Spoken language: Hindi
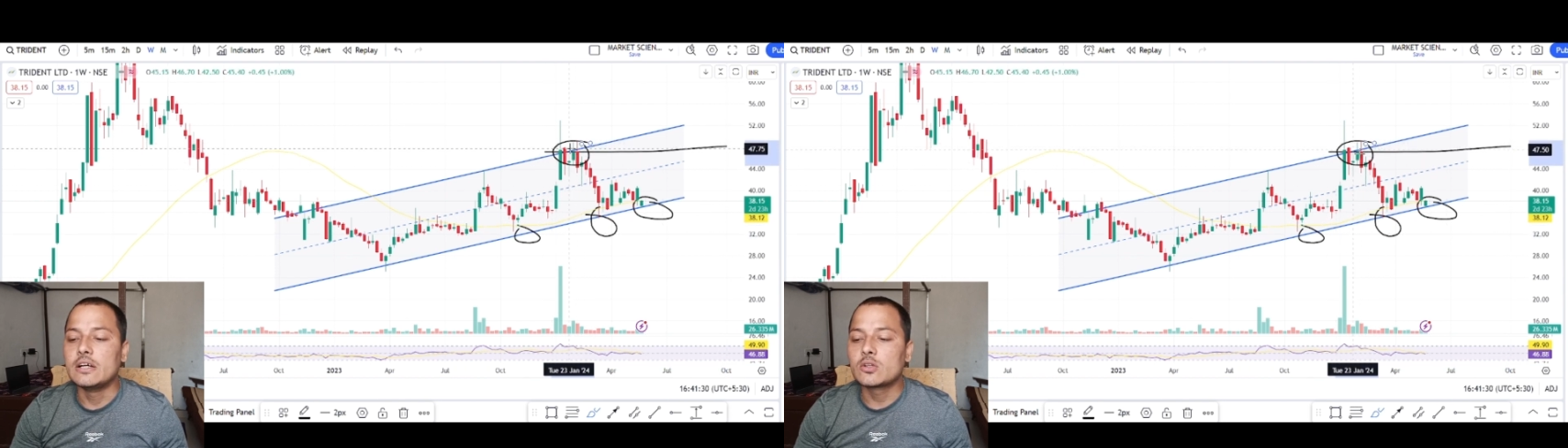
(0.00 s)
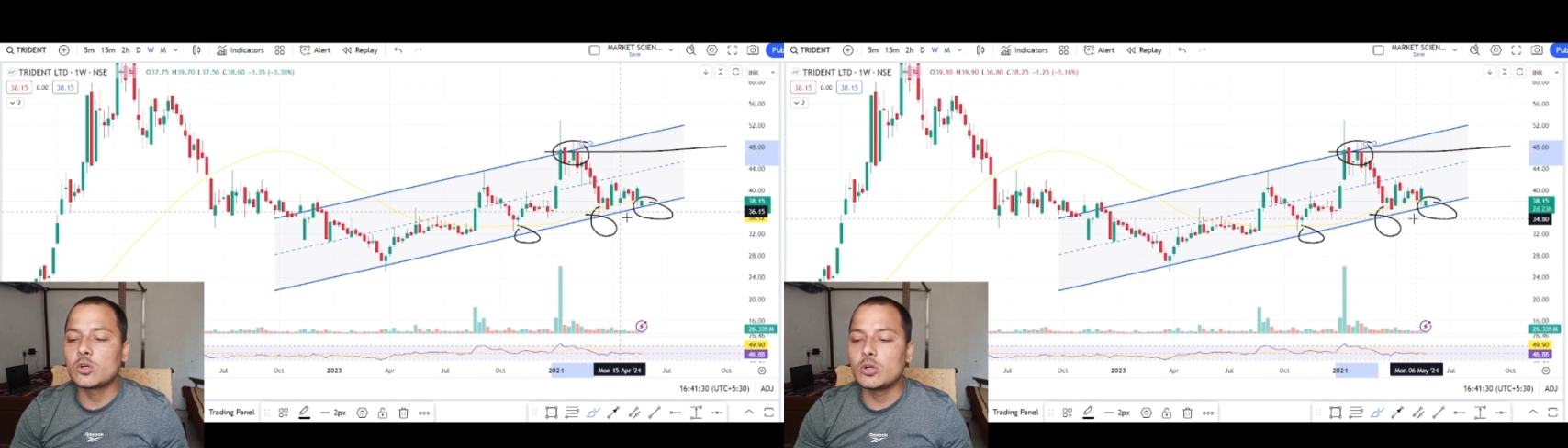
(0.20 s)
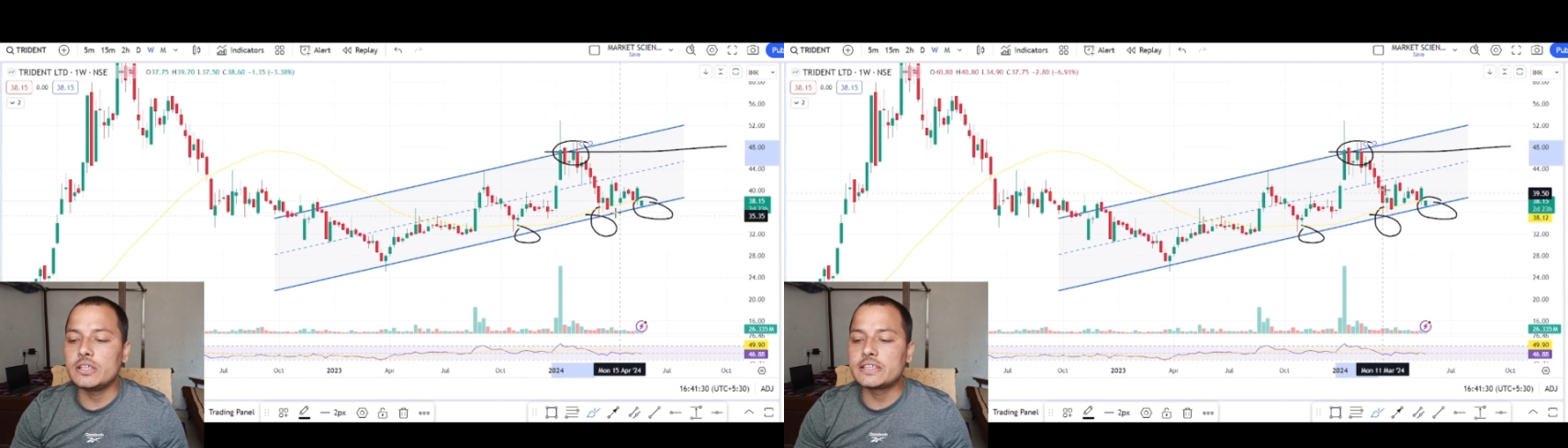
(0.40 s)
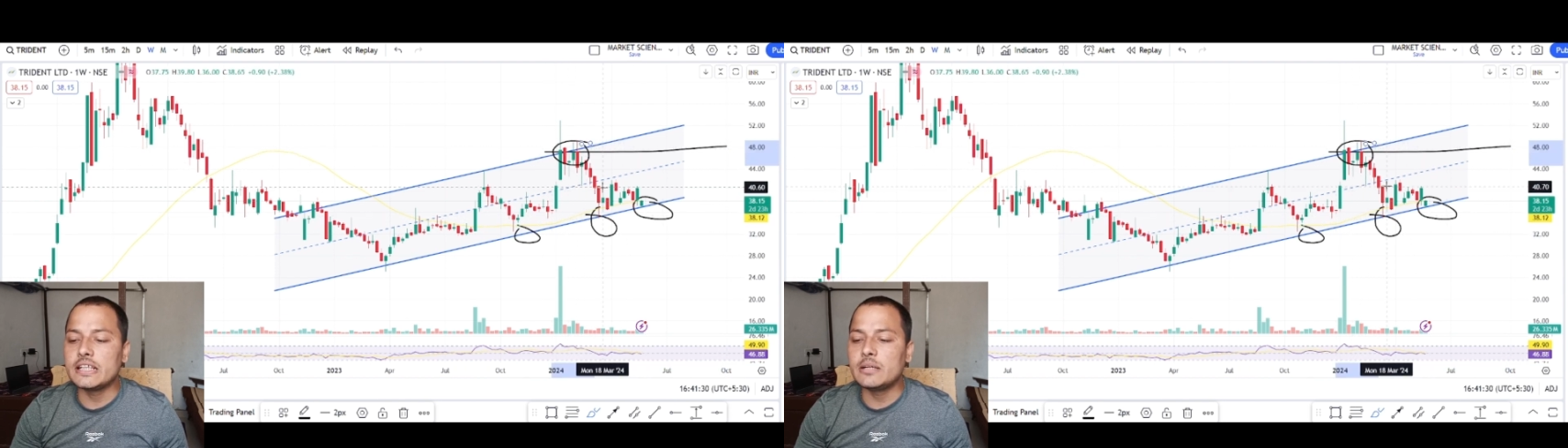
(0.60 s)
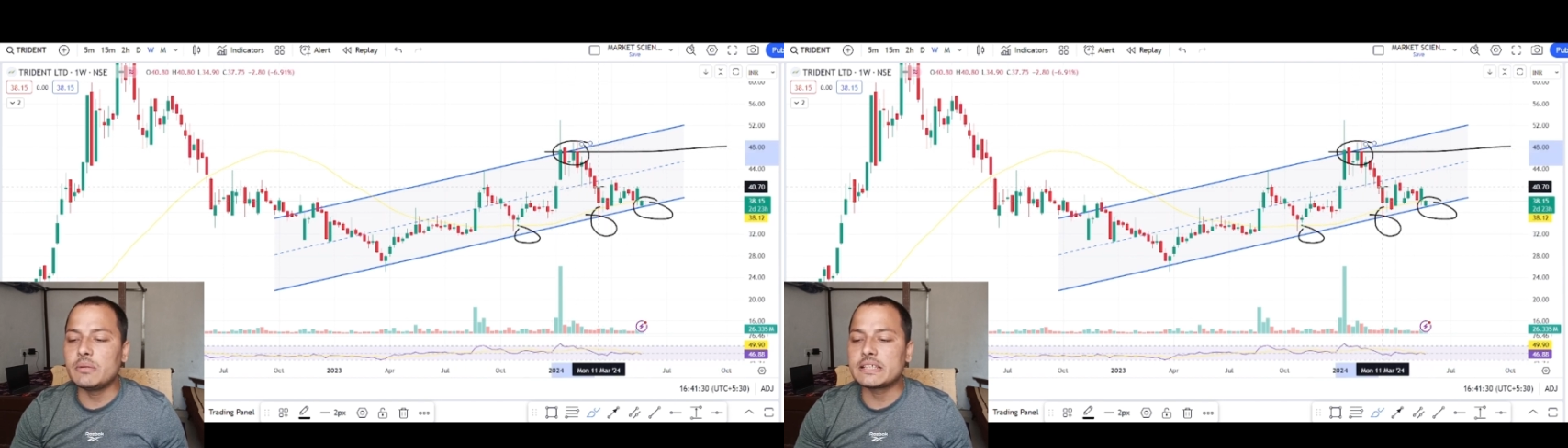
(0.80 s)
तो
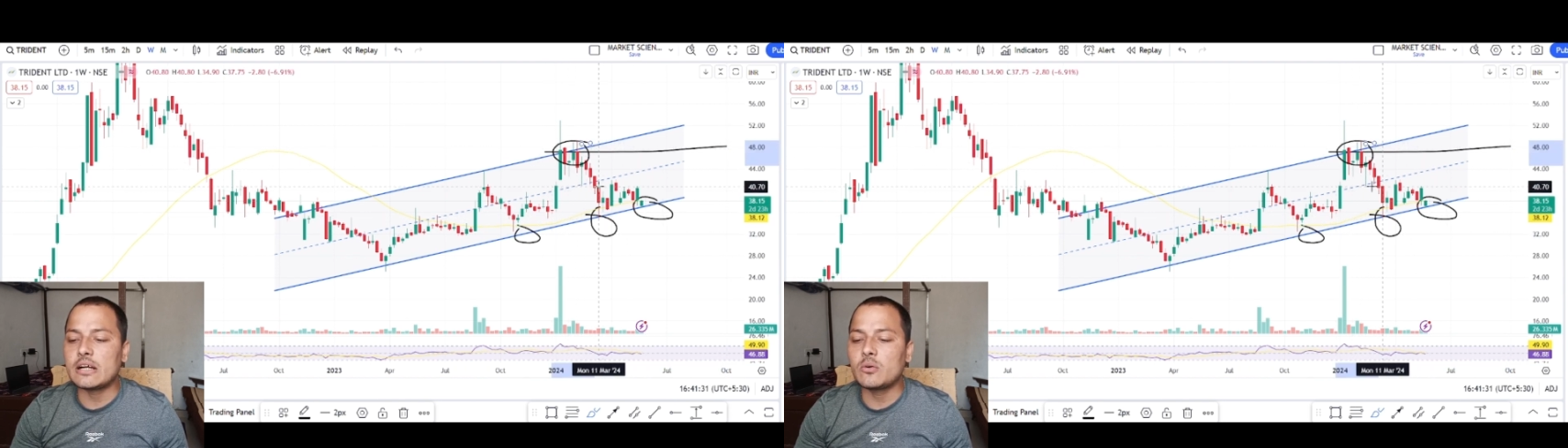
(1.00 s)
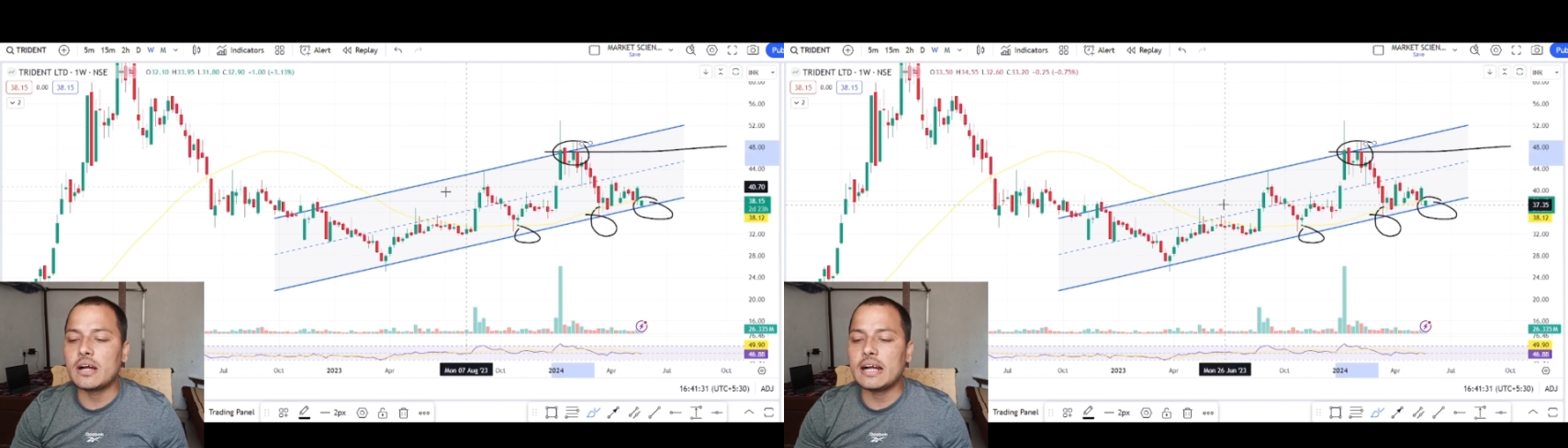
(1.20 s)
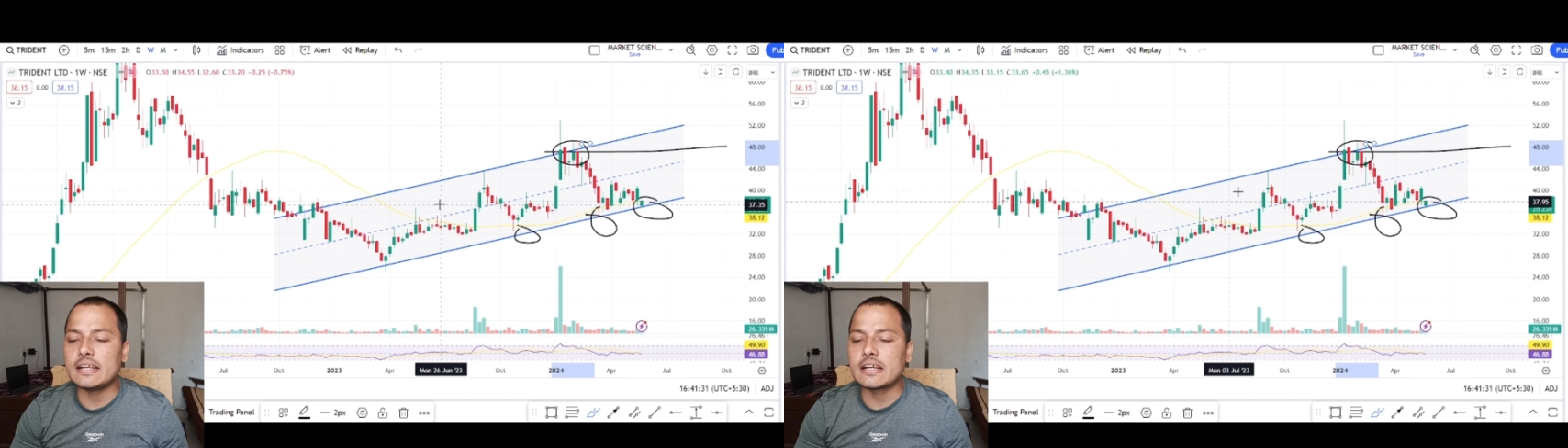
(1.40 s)
इसीलिए मैं चाहूंगा कि